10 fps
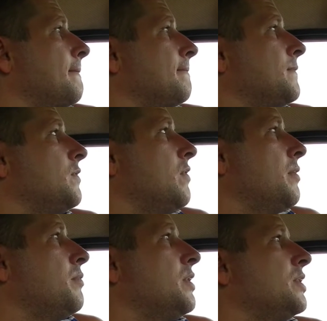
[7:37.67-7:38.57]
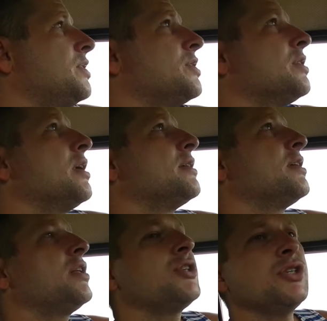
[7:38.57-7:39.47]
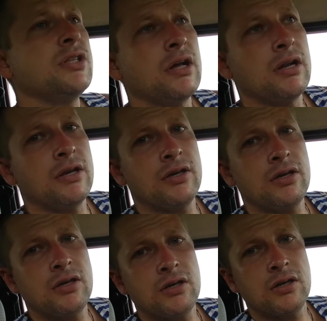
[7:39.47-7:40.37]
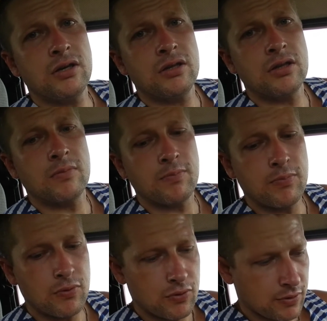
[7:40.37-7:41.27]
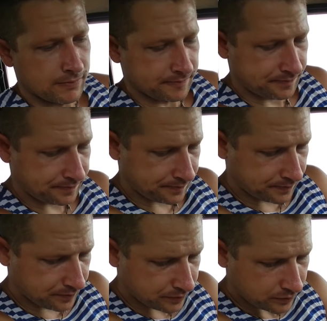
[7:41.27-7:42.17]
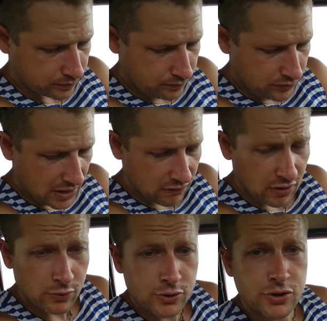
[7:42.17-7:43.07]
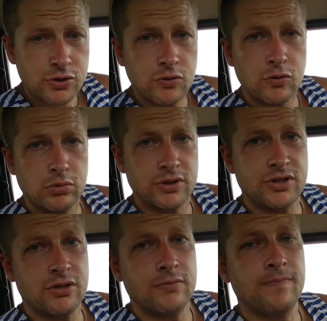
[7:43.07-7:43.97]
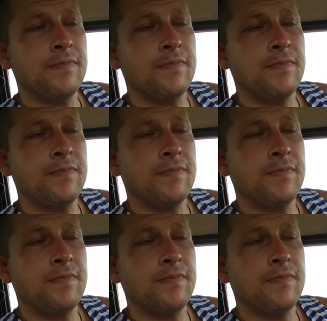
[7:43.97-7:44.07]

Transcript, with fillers: два месяца назад считали, и это по Воронежской области.